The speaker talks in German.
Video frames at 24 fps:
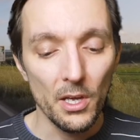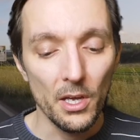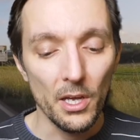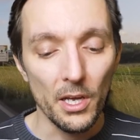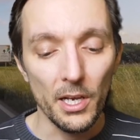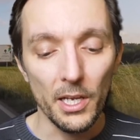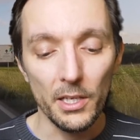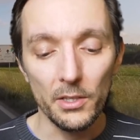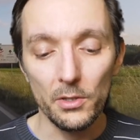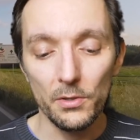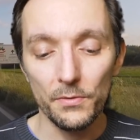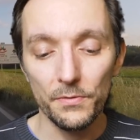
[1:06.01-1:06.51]

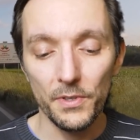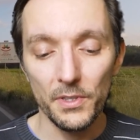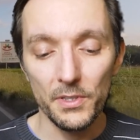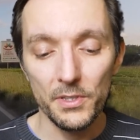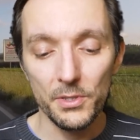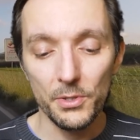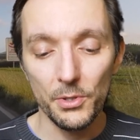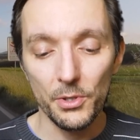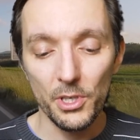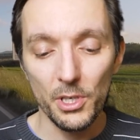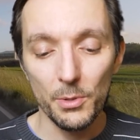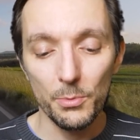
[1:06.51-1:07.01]

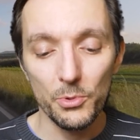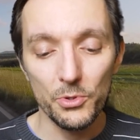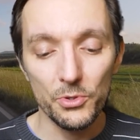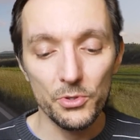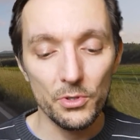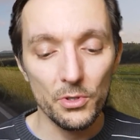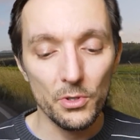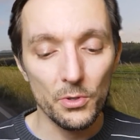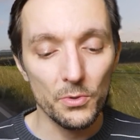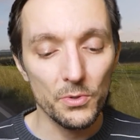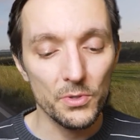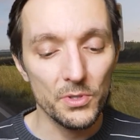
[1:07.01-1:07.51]
Elektrofahrzeuge müssen
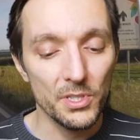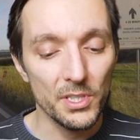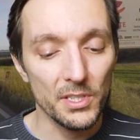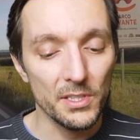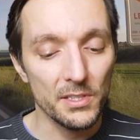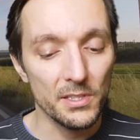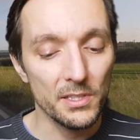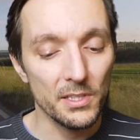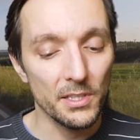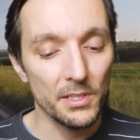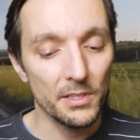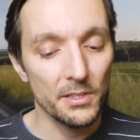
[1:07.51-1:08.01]

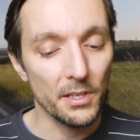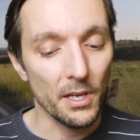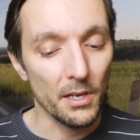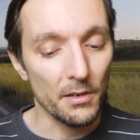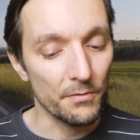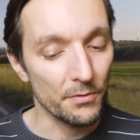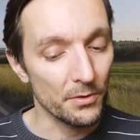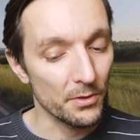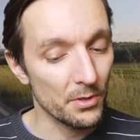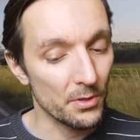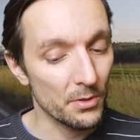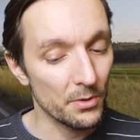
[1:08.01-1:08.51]
grundsätzlich die
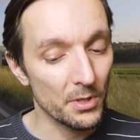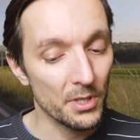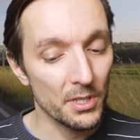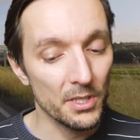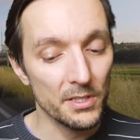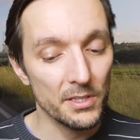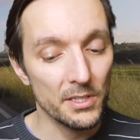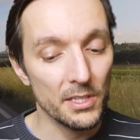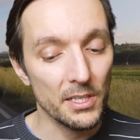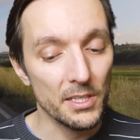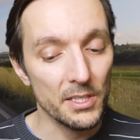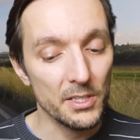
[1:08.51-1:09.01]
Anforderungen
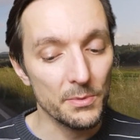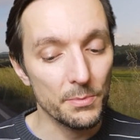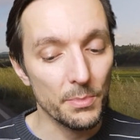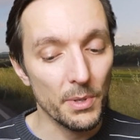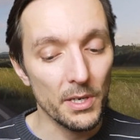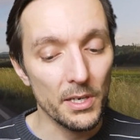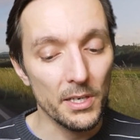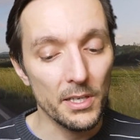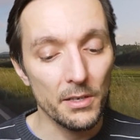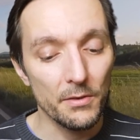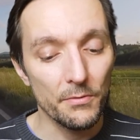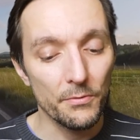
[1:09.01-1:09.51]
des Landes
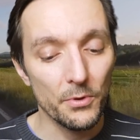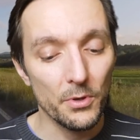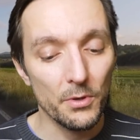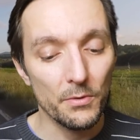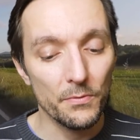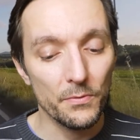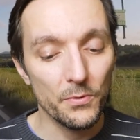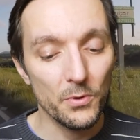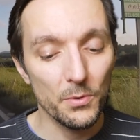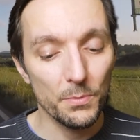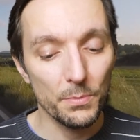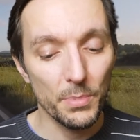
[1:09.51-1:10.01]
Berlin für den
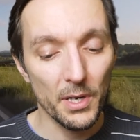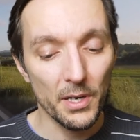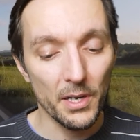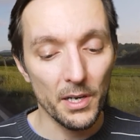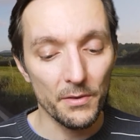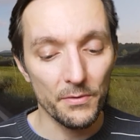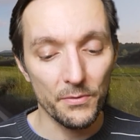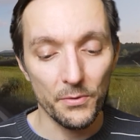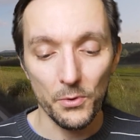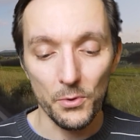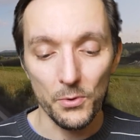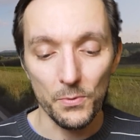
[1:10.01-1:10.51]
Fuhrpark
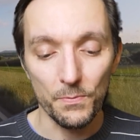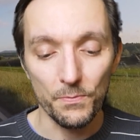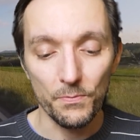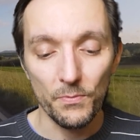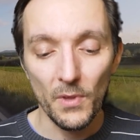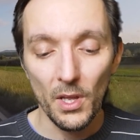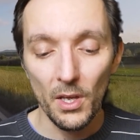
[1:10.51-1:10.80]
erfüllen.